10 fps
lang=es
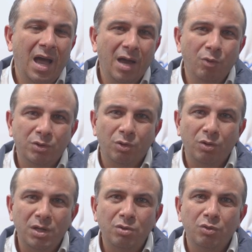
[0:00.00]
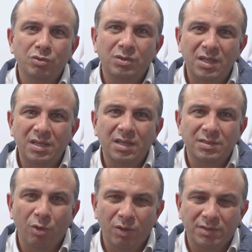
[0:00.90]
a nuestros niños,
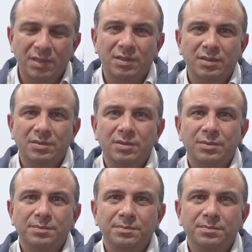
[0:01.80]
niñas y adolescentes.